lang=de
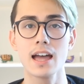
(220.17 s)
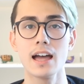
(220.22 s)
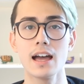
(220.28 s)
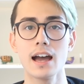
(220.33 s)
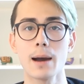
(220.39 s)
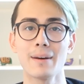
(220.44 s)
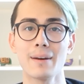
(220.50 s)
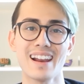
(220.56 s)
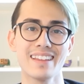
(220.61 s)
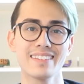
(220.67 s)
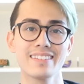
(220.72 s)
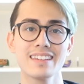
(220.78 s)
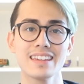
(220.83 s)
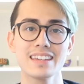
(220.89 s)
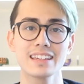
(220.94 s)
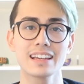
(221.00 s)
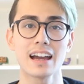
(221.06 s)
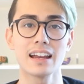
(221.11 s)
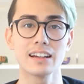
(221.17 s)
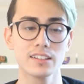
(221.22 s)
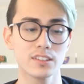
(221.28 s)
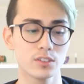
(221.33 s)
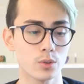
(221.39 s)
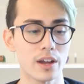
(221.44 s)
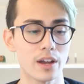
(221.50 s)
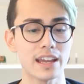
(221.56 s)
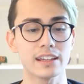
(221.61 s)
äh, aber das sehe ich gar
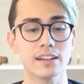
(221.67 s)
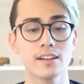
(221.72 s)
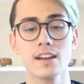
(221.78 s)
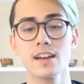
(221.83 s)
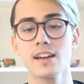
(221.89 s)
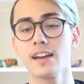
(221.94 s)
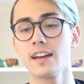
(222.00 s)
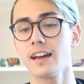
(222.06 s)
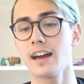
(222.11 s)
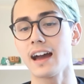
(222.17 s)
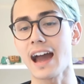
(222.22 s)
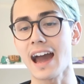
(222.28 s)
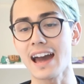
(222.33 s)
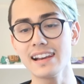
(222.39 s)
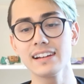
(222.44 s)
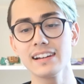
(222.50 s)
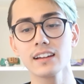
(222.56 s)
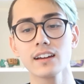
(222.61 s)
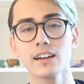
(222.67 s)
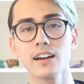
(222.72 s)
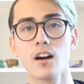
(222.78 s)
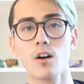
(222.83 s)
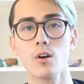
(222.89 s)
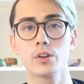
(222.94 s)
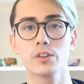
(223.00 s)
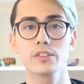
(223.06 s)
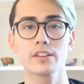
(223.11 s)
nicht so eng.
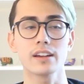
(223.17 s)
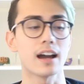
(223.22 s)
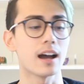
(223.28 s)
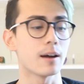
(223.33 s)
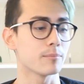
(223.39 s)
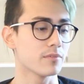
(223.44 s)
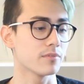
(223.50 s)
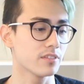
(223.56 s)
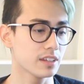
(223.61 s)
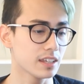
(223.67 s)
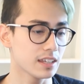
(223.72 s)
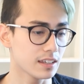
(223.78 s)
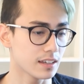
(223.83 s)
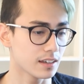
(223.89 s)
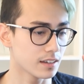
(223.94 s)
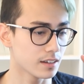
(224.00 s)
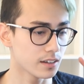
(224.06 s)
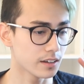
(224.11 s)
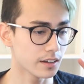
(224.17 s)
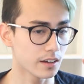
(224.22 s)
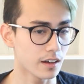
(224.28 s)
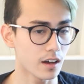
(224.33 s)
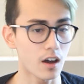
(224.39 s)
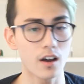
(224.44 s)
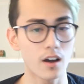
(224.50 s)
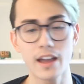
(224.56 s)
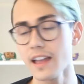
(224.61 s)
Andere Ausgaben wie äh,
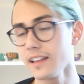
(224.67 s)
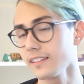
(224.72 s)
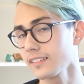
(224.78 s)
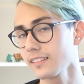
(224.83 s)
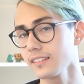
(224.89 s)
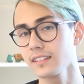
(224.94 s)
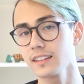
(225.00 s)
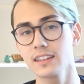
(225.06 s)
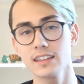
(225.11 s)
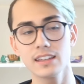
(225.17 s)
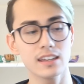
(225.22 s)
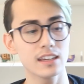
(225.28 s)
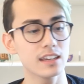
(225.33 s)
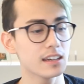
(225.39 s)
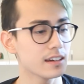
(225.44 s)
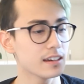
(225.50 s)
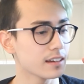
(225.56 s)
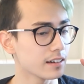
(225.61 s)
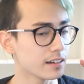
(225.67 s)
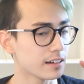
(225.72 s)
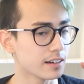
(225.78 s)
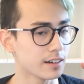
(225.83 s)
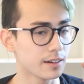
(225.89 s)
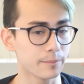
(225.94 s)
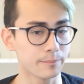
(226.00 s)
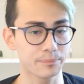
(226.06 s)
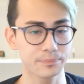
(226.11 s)
Essen gehen,
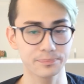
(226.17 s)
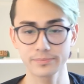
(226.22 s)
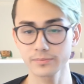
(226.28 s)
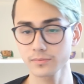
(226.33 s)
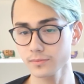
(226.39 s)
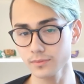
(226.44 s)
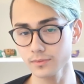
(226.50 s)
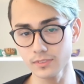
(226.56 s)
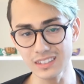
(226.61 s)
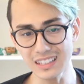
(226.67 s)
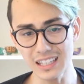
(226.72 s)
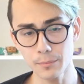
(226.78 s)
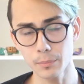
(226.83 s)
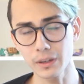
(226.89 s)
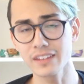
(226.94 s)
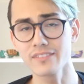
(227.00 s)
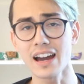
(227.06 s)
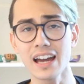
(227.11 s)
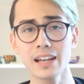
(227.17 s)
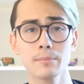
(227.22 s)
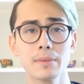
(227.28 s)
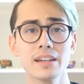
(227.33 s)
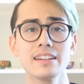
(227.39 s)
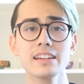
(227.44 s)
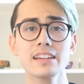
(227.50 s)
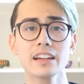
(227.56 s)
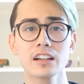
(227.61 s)
ähm, privat
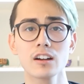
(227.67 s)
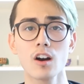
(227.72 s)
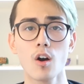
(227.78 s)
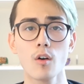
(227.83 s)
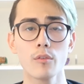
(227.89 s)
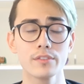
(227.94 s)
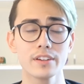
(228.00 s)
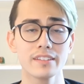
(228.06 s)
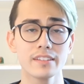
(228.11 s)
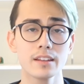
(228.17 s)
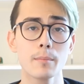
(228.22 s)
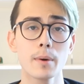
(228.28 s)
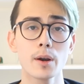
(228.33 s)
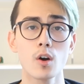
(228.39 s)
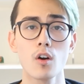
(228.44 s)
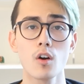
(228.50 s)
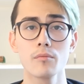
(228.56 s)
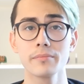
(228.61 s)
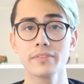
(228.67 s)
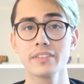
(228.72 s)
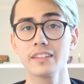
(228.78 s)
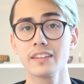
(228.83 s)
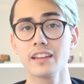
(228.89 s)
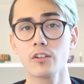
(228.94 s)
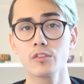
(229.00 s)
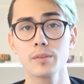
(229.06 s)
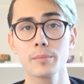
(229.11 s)
mir Dinge kaufen, die sind immer noch auf,
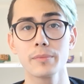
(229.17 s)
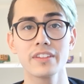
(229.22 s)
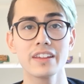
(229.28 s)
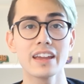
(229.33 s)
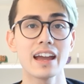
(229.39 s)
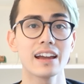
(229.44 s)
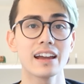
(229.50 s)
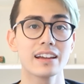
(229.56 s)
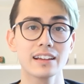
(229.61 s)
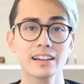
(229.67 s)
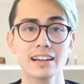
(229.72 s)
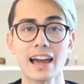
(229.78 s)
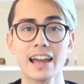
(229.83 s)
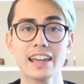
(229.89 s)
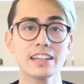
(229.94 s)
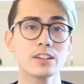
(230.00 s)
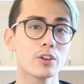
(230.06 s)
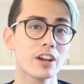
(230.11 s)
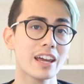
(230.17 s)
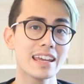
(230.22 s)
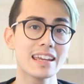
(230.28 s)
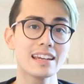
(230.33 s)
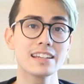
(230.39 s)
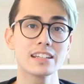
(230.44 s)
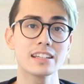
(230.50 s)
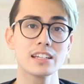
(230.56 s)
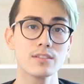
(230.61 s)
einem, auf einem sehr gleichen oder
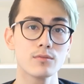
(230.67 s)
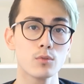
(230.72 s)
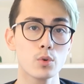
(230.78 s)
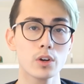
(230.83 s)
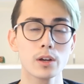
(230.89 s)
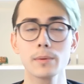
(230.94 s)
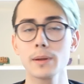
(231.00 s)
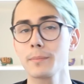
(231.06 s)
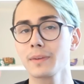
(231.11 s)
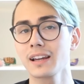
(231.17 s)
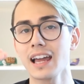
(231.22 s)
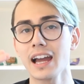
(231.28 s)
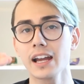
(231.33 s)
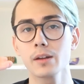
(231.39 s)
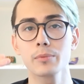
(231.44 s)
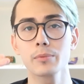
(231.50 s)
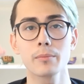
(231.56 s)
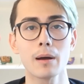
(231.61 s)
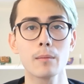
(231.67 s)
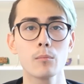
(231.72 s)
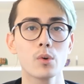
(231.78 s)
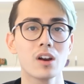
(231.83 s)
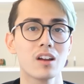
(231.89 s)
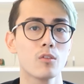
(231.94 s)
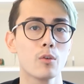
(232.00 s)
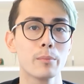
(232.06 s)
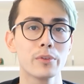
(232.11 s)
ähnlichen Niveau geblieben. Klar gibt es mal einen
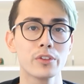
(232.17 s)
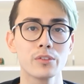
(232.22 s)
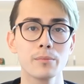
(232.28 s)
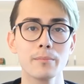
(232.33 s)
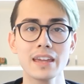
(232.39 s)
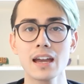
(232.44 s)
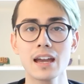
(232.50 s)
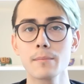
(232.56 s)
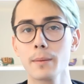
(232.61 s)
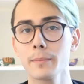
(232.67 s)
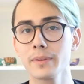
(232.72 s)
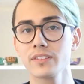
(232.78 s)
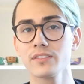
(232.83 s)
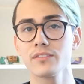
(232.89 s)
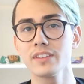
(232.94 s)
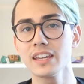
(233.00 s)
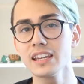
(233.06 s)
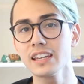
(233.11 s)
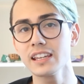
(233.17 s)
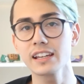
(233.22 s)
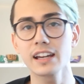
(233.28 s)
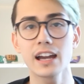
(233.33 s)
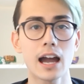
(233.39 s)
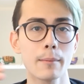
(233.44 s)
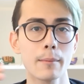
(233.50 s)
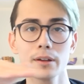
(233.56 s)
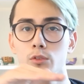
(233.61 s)
Monat, wo ein bisschen mehr, mal ein bisschen
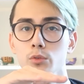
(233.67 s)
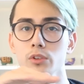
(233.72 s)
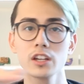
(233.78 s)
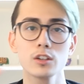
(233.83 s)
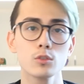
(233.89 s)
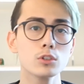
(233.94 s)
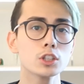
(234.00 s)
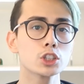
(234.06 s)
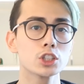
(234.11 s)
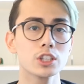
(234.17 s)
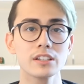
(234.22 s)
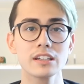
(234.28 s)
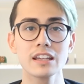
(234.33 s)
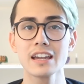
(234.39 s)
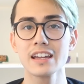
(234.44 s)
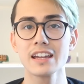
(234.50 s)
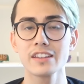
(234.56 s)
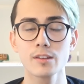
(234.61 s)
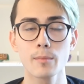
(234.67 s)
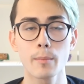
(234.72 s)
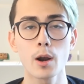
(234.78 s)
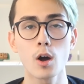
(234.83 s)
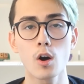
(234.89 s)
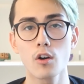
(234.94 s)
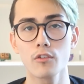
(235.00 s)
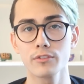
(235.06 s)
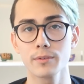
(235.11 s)
weniger, aber so der Durchschnitt ist immer
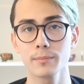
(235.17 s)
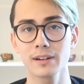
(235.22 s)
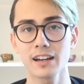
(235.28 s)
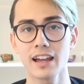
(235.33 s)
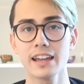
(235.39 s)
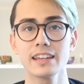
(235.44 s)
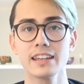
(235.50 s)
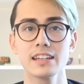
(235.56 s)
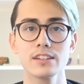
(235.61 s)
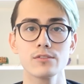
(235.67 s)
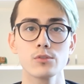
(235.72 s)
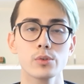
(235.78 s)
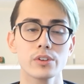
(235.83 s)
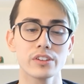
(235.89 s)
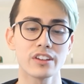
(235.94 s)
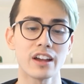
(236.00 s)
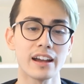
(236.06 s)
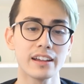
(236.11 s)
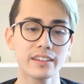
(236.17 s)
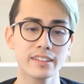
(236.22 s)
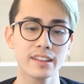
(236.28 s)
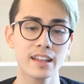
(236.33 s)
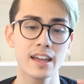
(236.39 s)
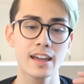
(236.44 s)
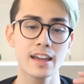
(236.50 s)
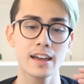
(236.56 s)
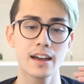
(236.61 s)
noch auf einem gleichen Niveau. Das
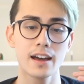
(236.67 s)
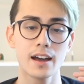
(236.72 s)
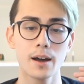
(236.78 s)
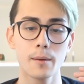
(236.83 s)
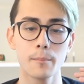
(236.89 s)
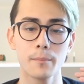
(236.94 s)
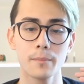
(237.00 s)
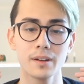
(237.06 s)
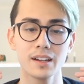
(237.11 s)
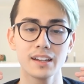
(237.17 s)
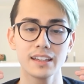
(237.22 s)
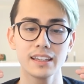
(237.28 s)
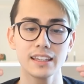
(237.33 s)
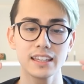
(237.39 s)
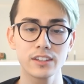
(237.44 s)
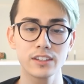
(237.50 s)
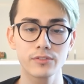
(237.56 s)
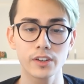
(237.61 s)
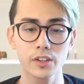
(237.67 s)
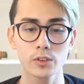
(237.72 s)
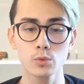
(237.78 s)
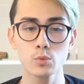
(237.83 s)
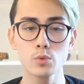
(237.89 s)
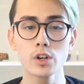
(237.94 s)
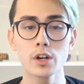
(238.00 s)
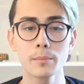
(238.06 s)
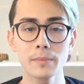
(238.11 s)
heißt, ähm, ich
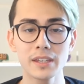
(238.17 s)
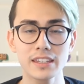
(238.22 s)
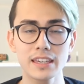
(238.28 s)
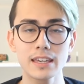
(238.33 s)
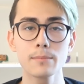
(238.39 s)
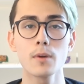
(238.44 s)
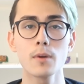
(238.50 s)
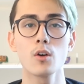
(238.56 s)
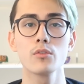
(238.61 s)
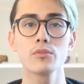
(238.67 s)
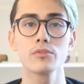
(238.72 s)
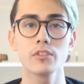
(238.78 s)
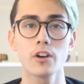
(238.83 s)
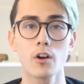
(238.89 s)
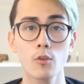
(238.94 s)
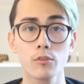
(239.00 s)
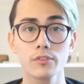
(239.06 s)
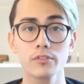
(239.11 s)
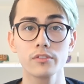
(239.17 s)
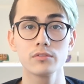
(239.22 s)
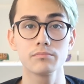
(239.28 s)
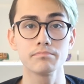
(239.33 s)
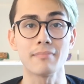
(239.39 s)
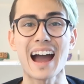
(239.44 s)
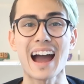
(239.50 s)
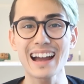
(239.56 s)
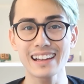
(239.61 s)
versuche mich eben auf, auf
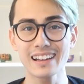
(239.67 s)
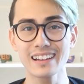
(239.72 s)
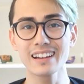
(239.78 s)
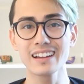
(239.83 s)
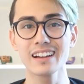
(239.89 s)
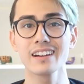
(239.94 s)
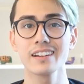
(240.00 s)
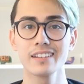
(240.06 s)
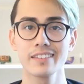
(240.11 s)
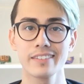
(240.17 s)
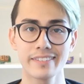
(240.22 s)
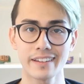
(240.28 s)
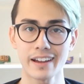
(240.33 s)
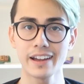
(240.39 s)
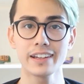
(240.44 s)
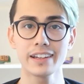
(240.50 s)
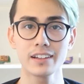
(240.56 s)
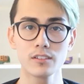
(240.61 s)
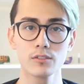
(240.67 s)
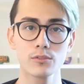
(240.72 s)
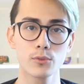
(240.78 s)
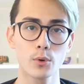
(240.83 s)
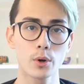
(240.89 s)
magerere Zeiten